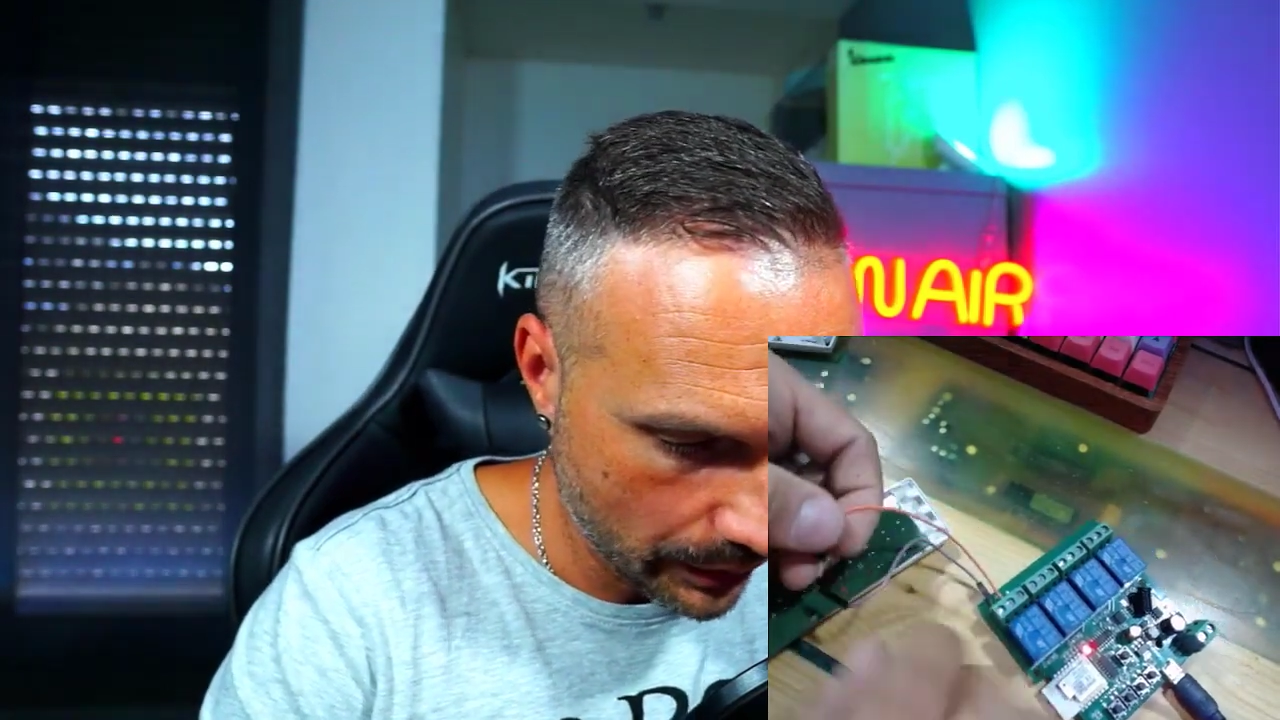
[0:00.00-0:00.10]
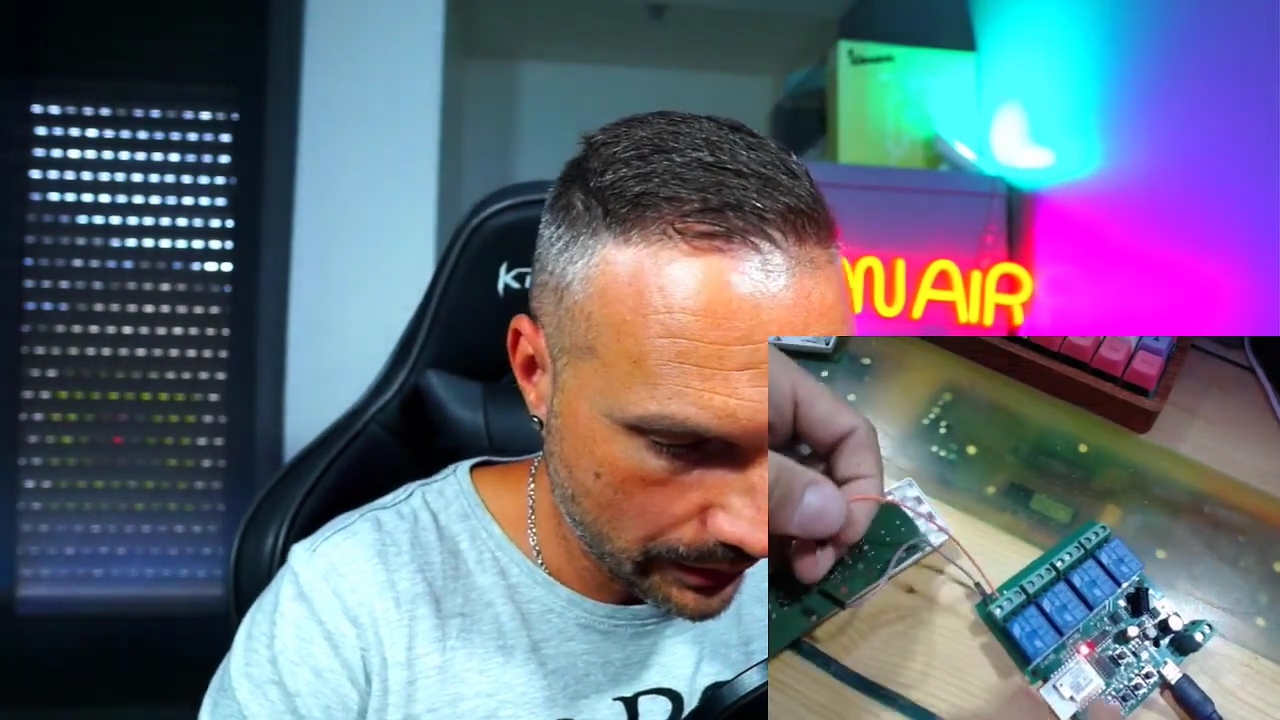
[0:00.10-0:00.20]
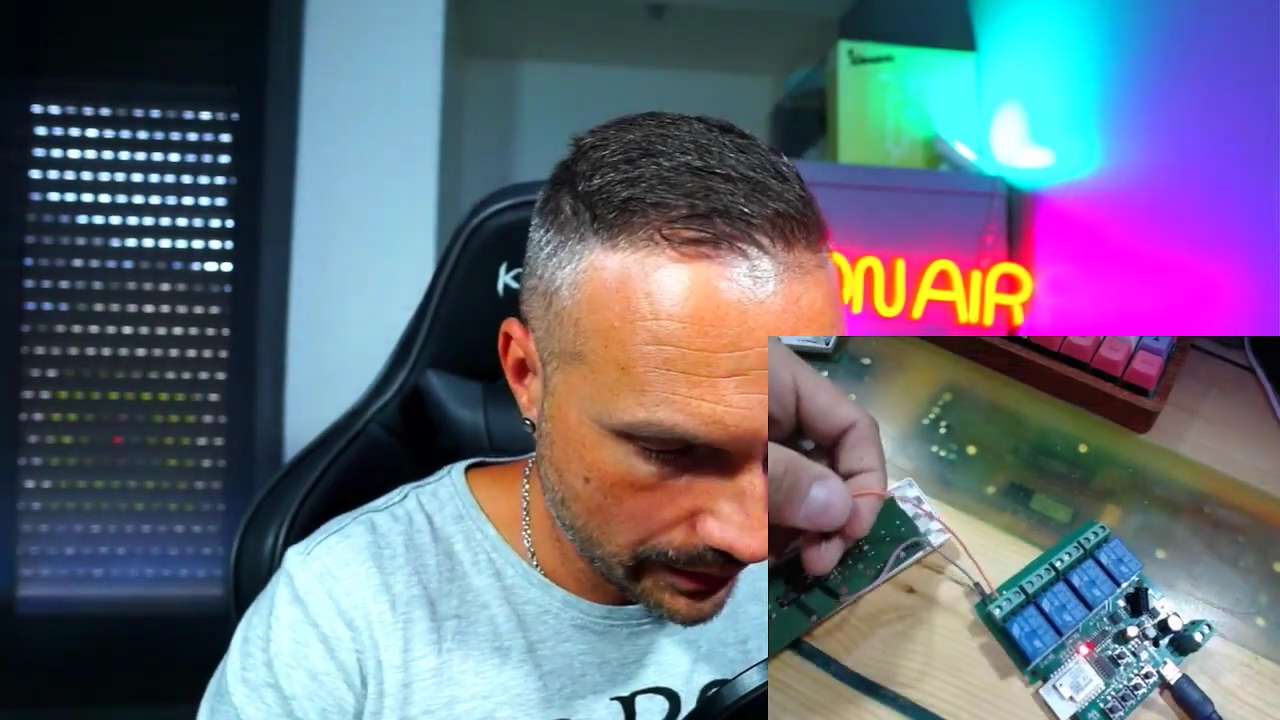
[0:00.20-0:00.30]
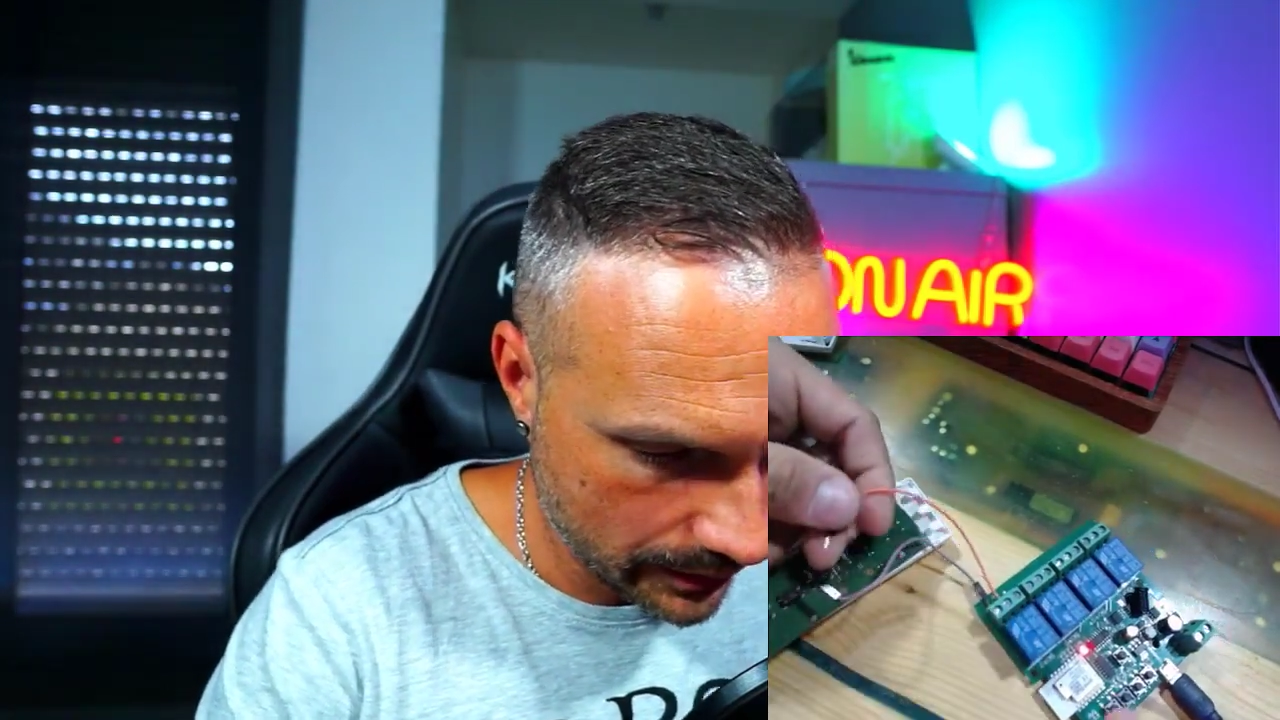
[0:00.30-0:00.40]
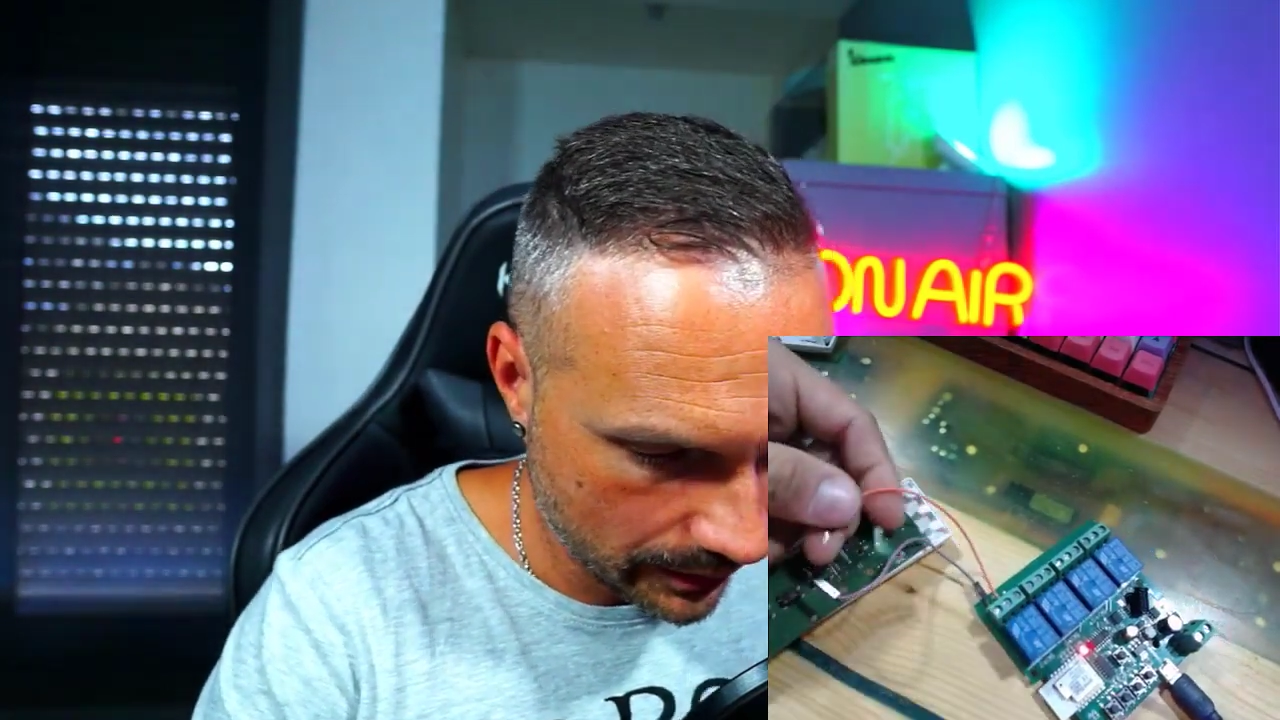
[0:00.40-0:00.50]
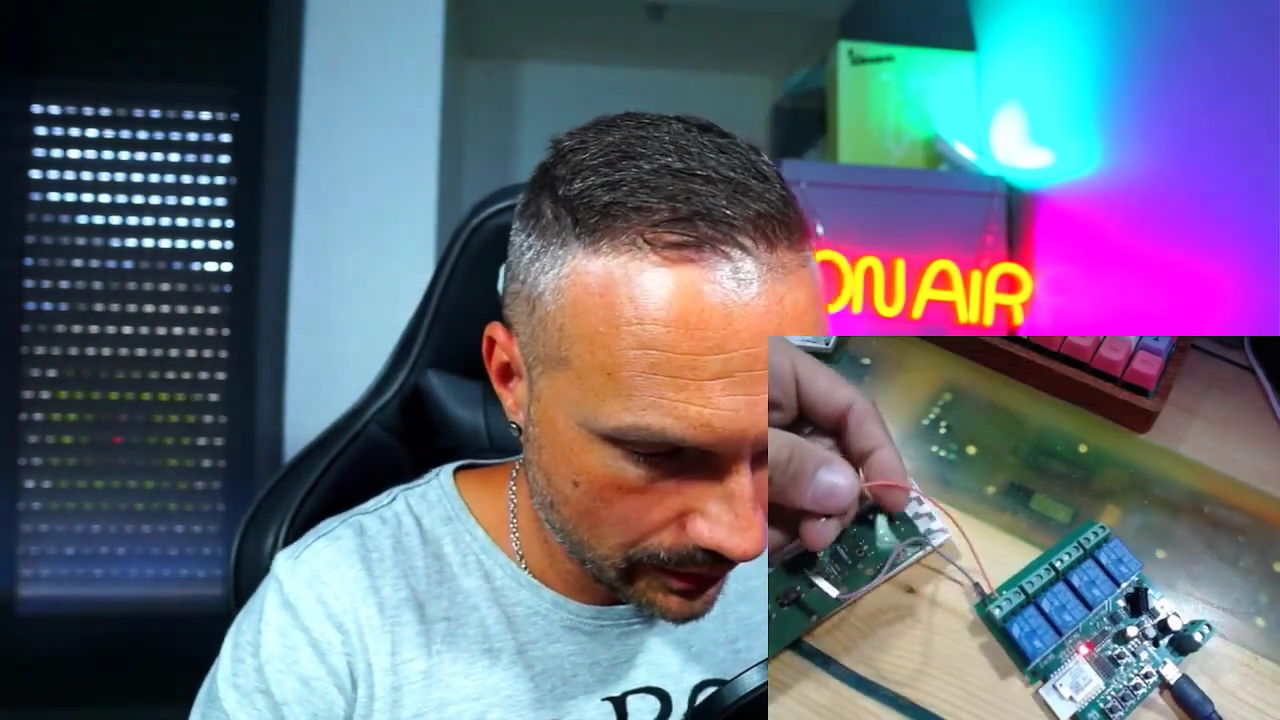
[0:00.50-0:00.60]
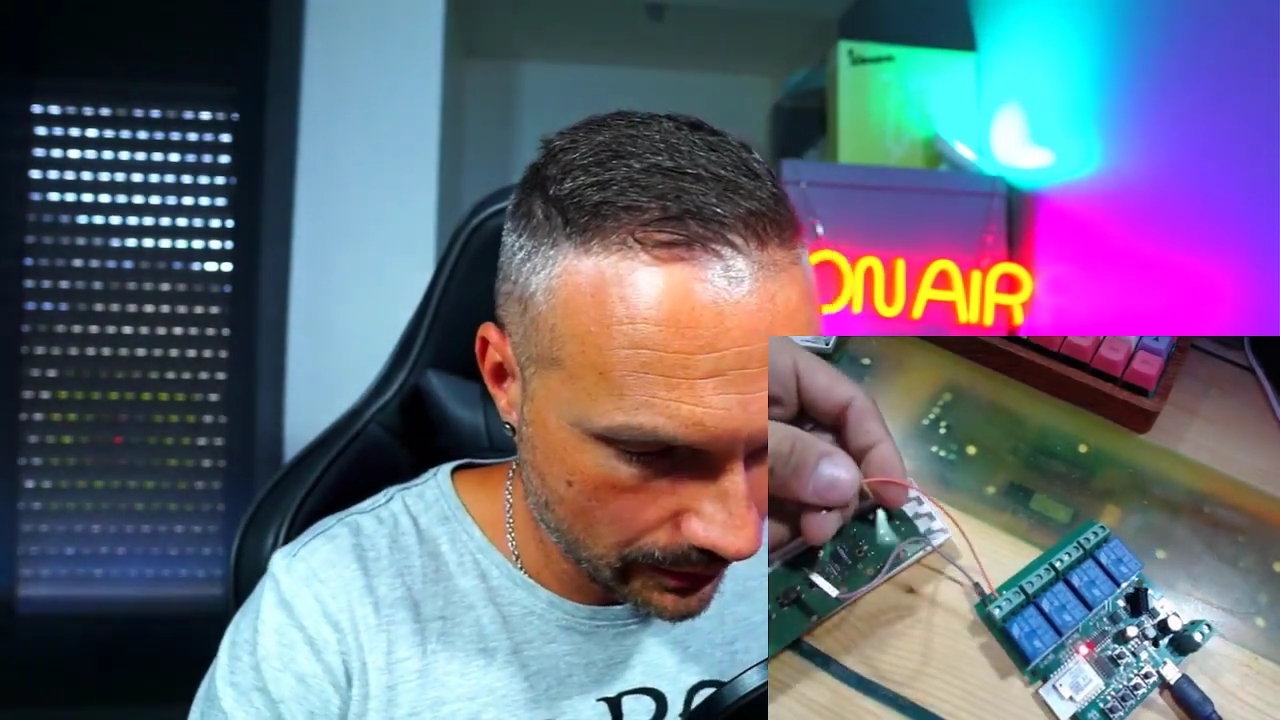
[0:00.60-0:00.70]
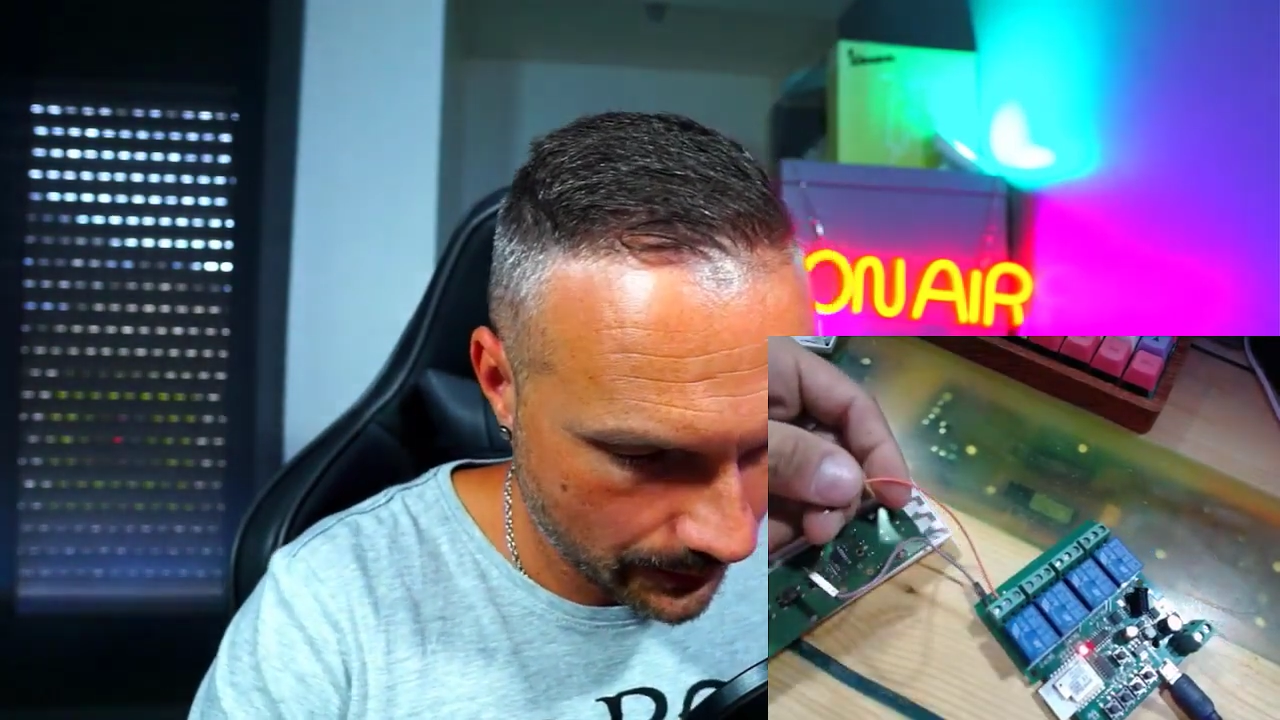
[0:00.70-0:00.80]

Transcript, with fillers: test,